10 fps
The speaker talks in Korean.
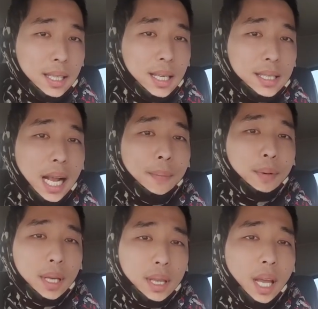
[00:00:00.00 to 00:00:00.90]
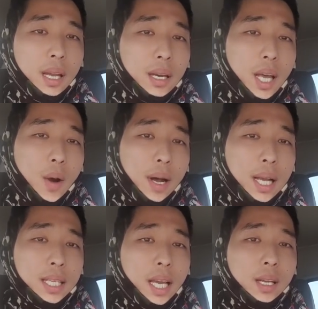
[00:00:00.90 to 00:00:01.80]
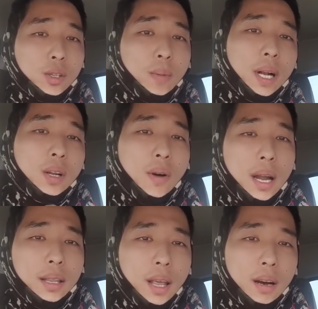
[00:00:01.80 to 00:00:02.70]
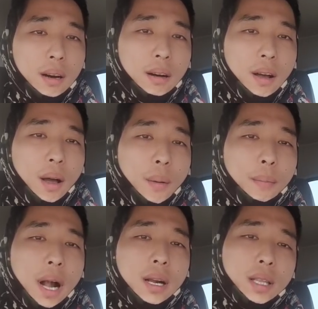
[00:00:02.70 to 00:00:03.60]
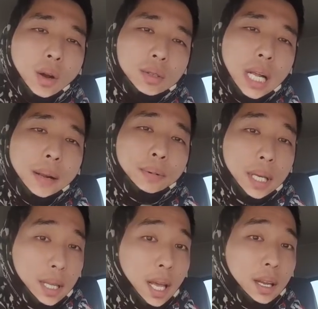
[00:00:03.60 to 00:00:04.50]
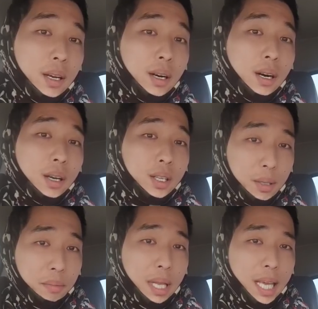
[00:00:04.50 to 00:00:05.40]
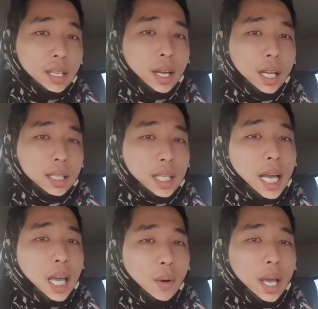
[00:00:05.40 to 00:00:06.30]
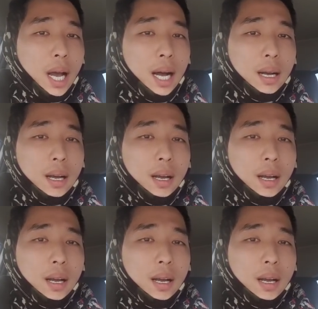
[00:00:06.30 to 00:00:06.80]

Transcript: 셀프 인테리어에 관한 얘기를 좀 하려고 하는데요. 말 그대로 셀프 인테리어였습니다. 예전에는 DIY가.